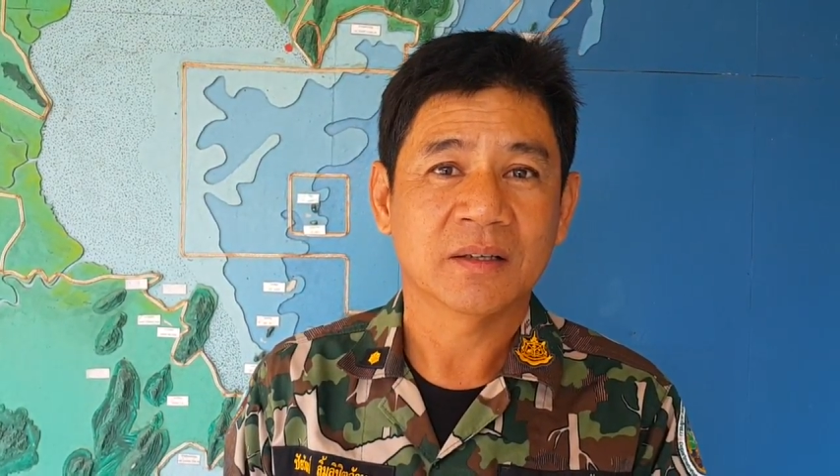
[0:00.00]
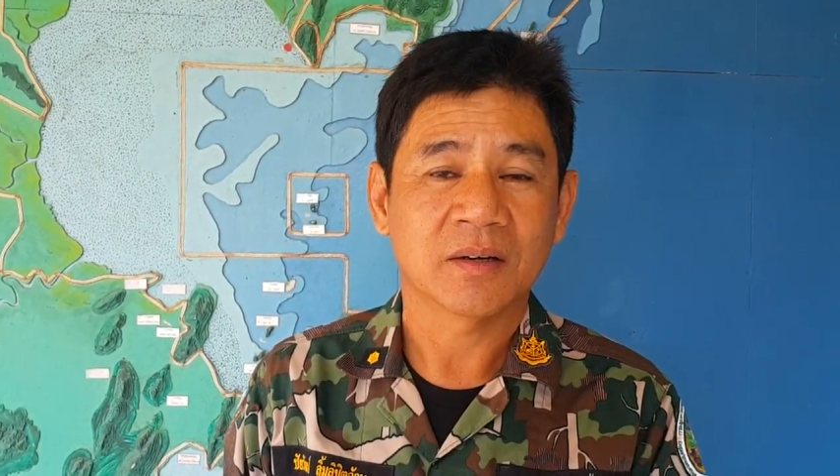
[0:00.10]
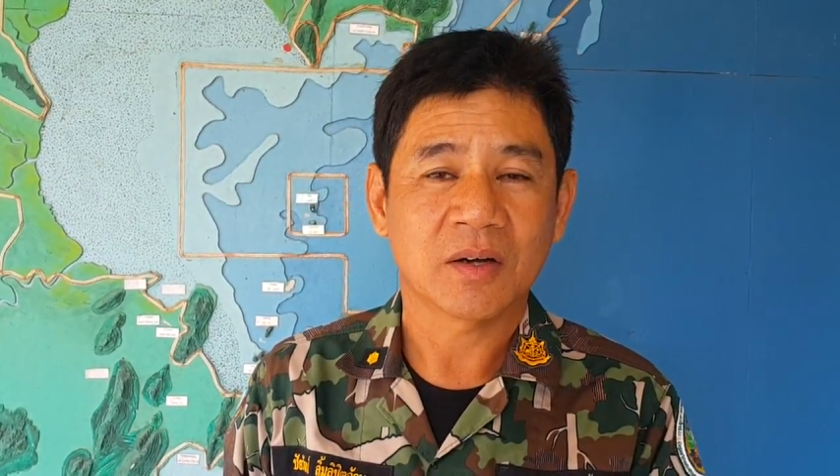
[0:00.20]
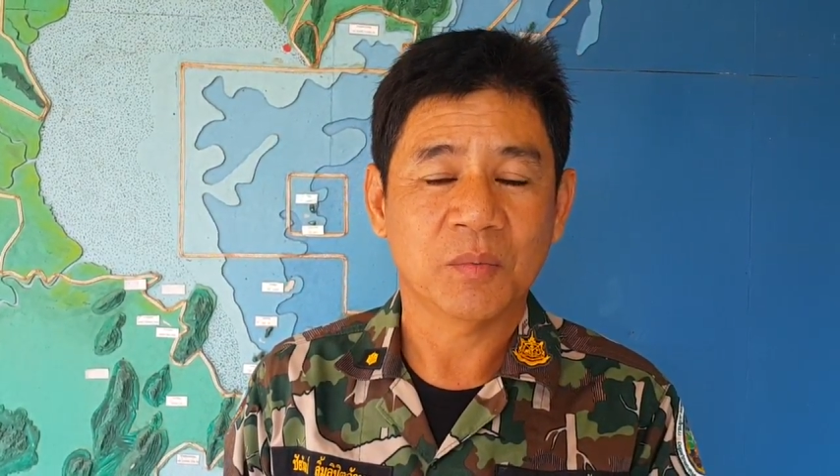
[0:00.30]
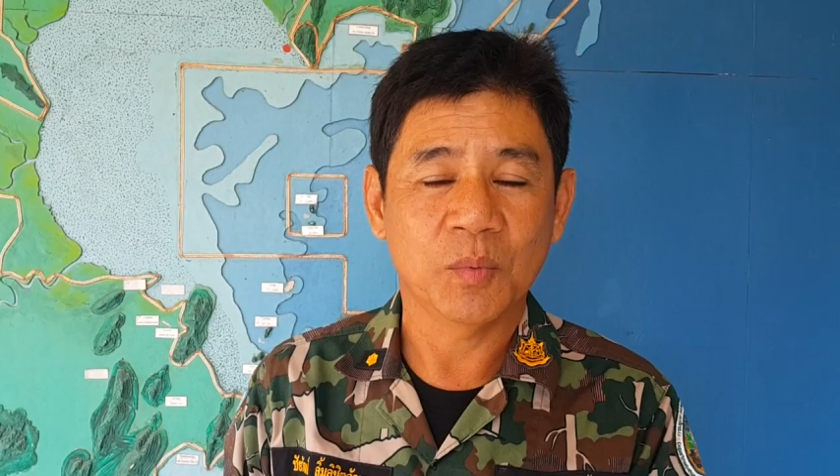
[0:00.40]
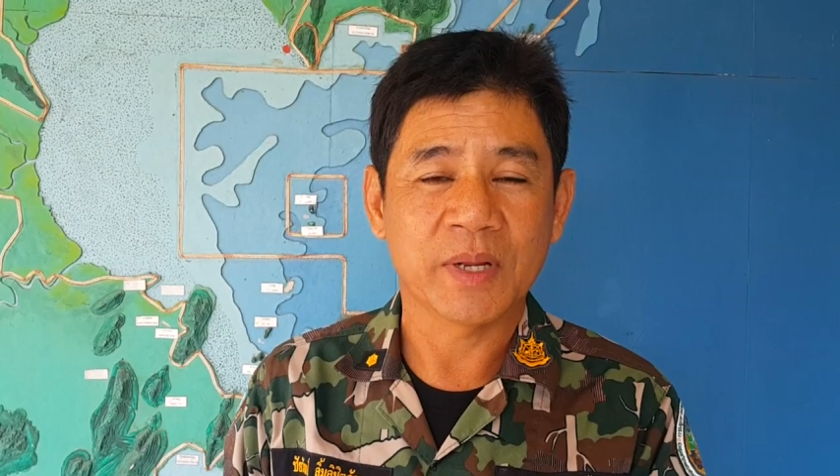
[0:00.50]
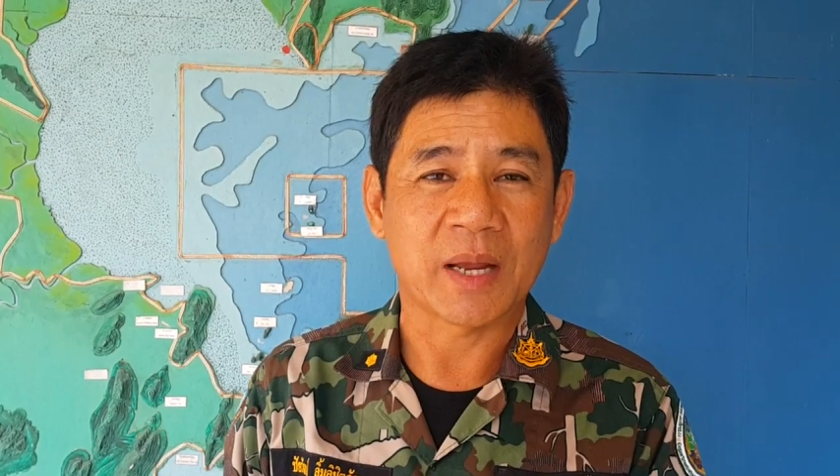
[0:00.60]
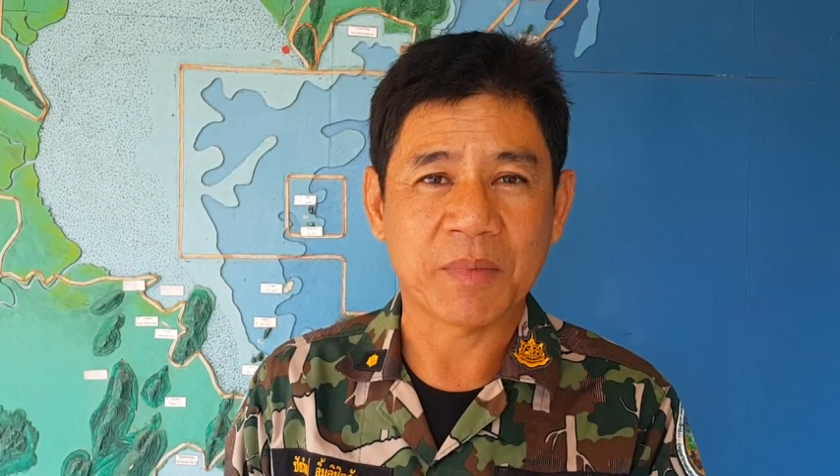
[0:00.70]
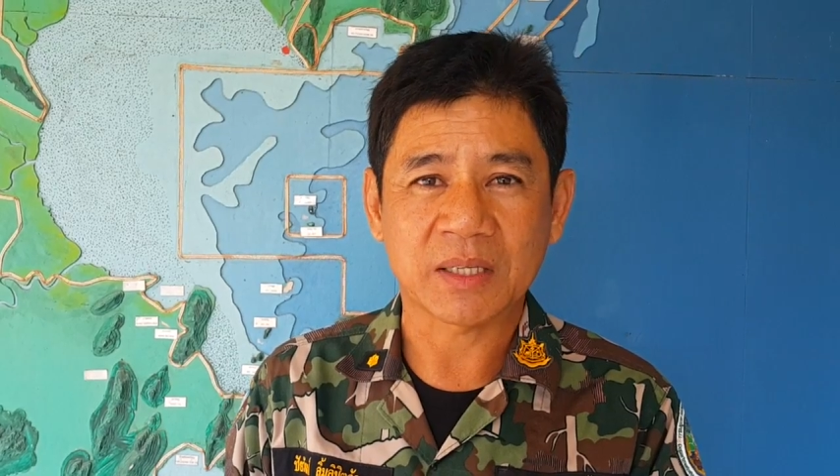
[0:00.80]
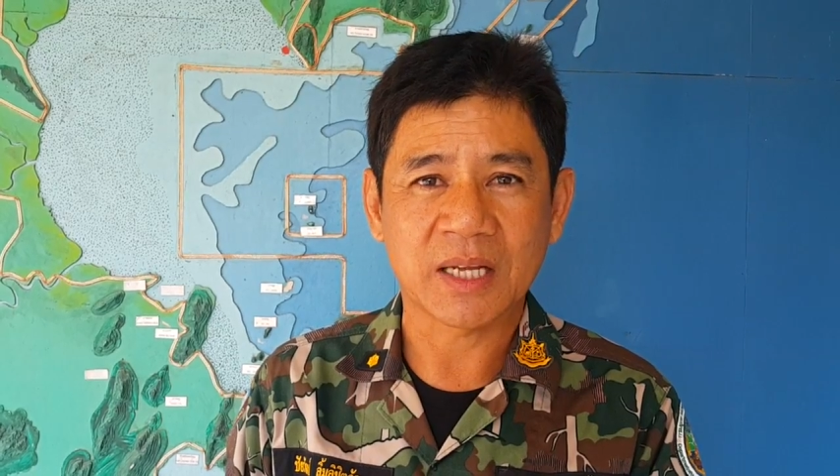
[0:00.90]
แล้วก็ผู้บริ
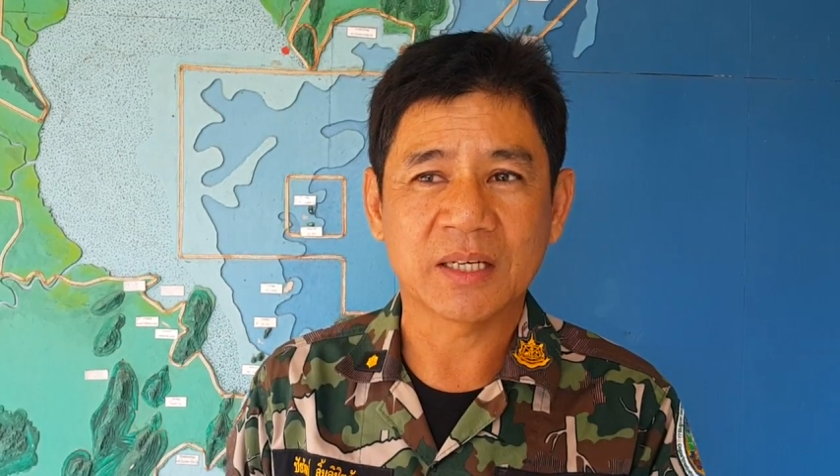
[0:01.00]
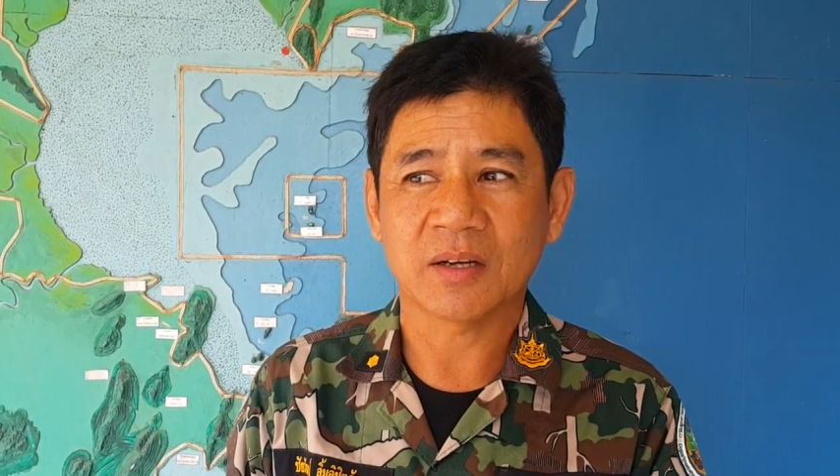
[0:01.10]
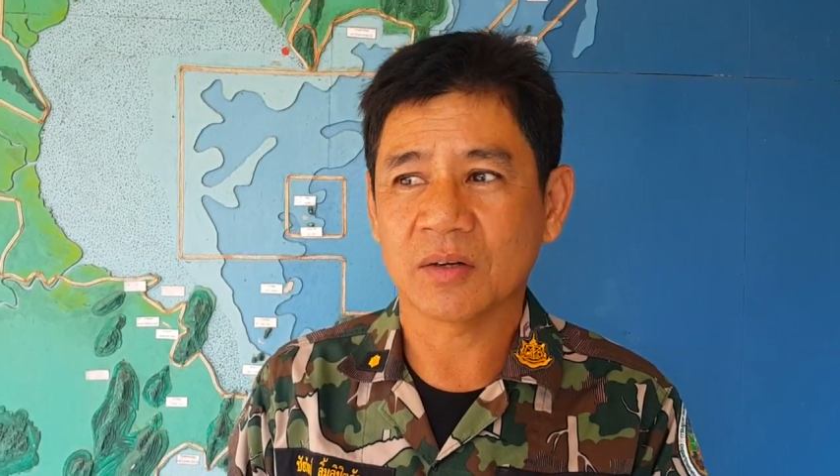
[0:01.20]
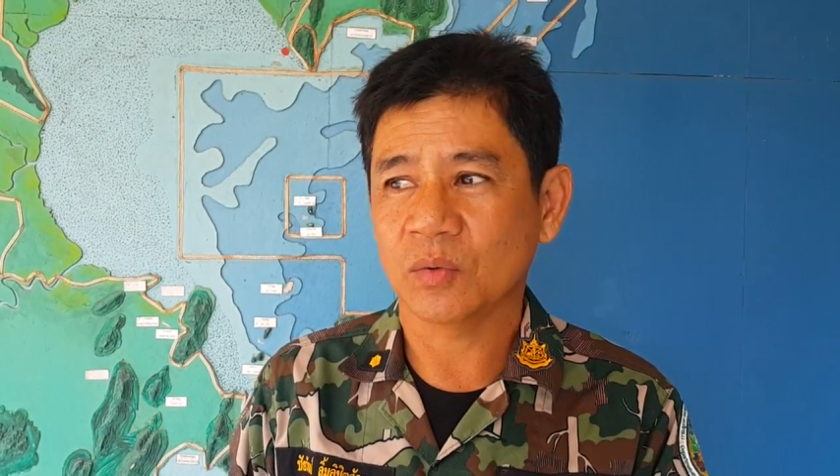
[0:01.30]
หารบางท่านเนี่ยก็